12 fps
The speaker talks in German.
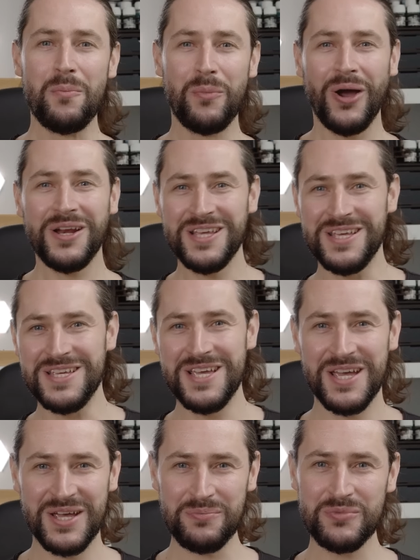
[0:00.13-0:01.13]
Moini,
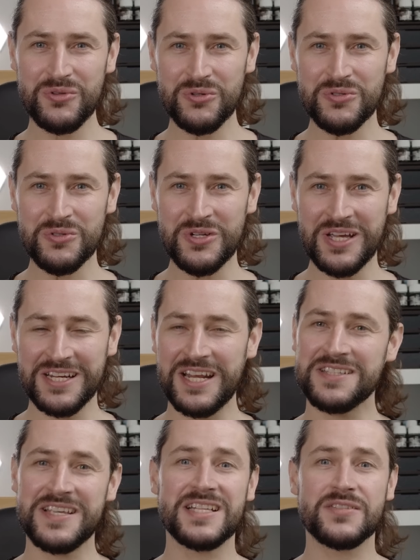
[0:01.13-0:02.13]
ihr hippen Dudes und
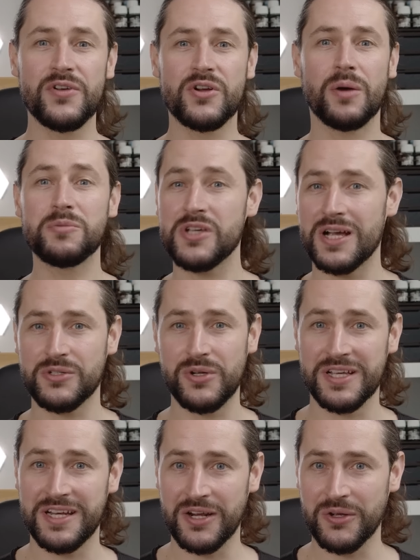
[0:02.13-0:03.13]
Duderinas, herzlich willkommen zur
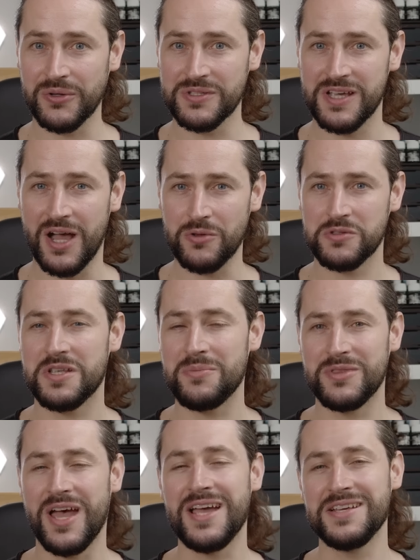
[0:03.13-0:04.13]
aktuellen Gedankengrütze aus
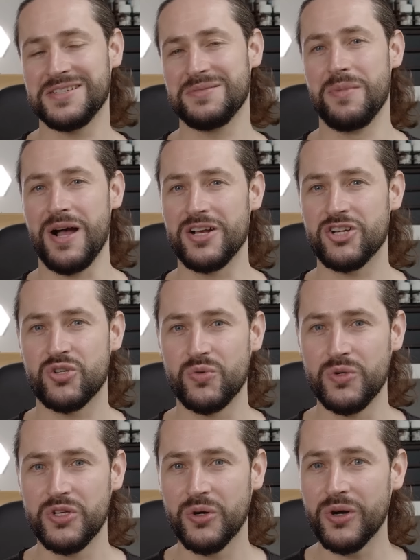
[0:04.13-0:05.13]
dem Deist Mal
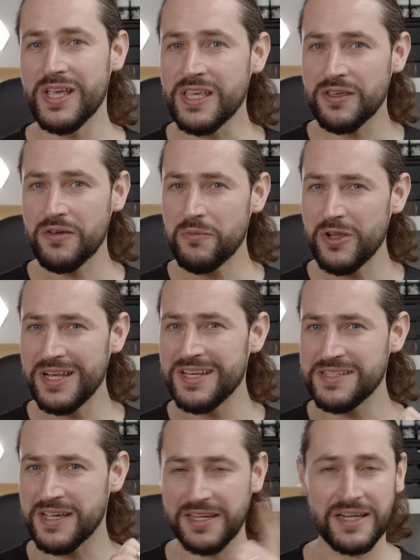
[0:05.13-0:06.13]
Studio. Ich will
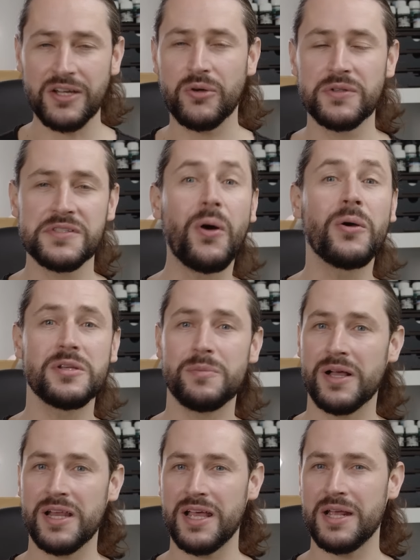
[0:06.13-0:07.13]
in dieser Gedankengrütze heute
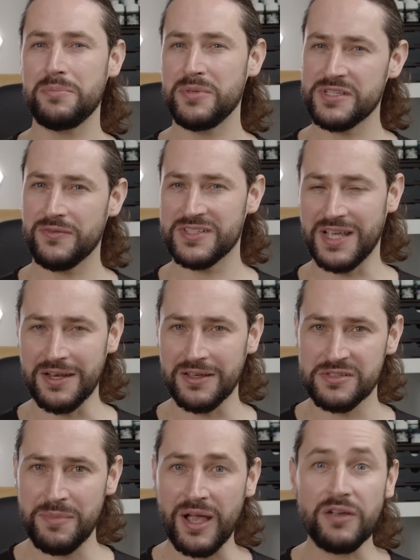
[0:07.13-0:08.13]
mal ein bisschen was
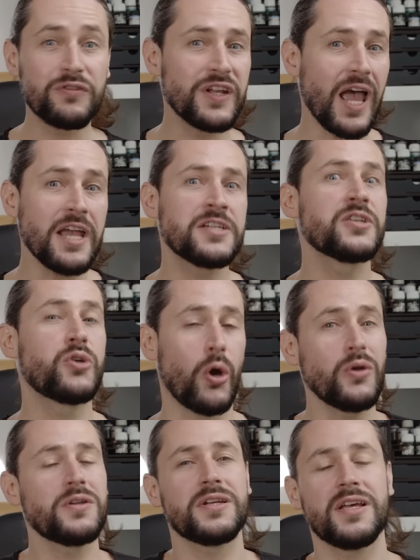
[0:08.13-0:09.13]
anderes machen. Vielleicht
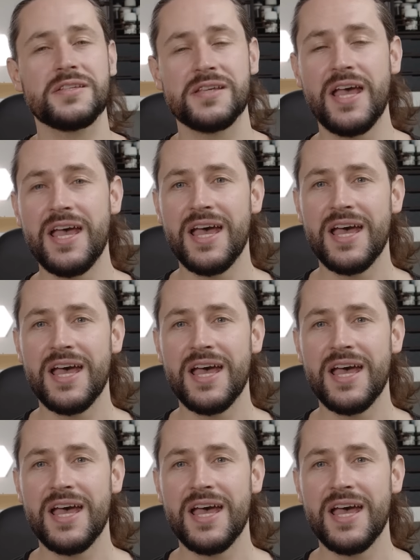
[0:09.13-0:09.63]
könnte das